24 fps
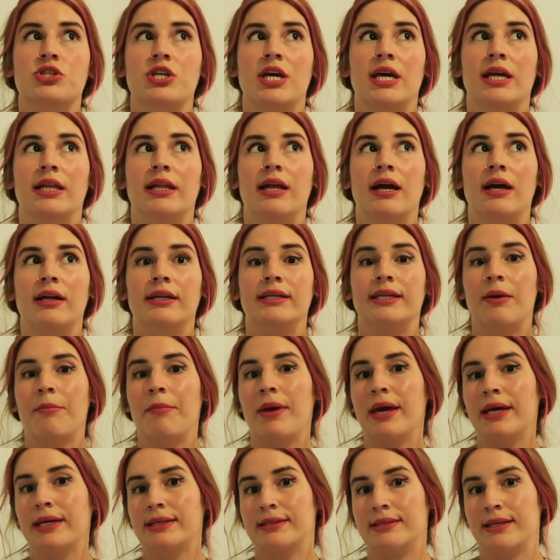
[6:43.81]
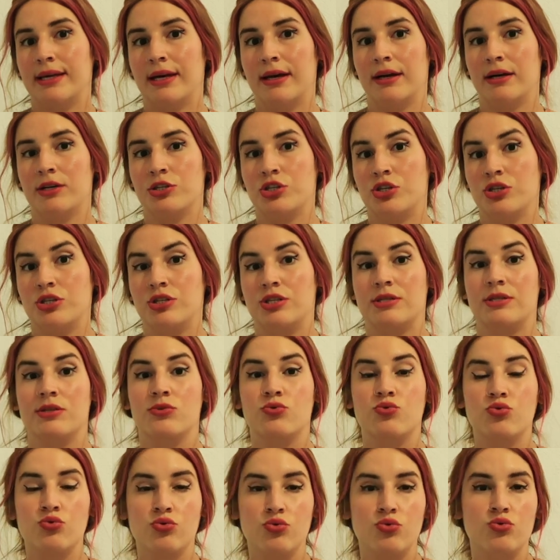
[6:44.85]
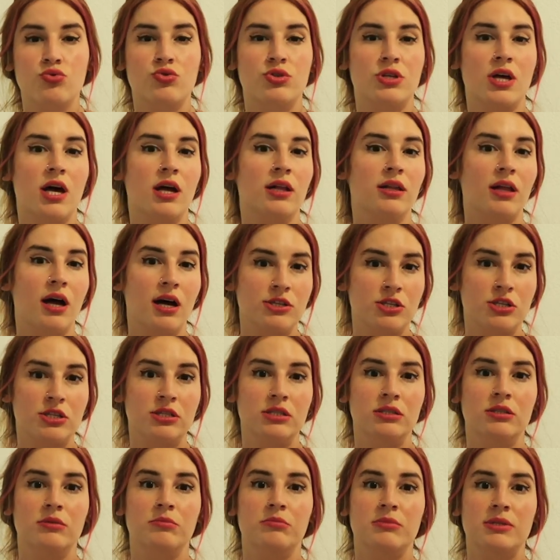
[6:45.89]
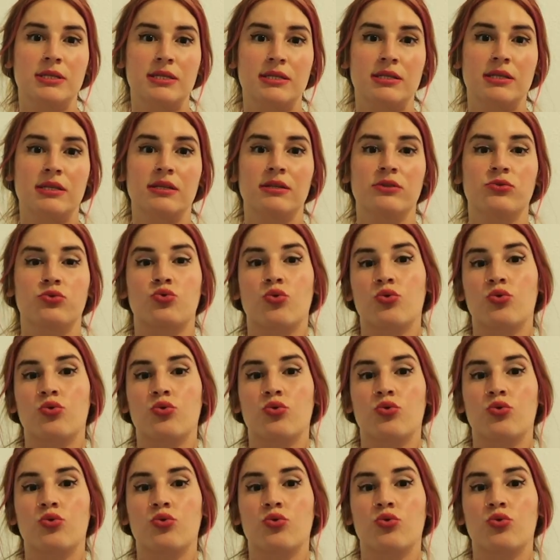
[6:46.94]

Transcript: şeyler yemek de açıkçası duygusal açlığımızı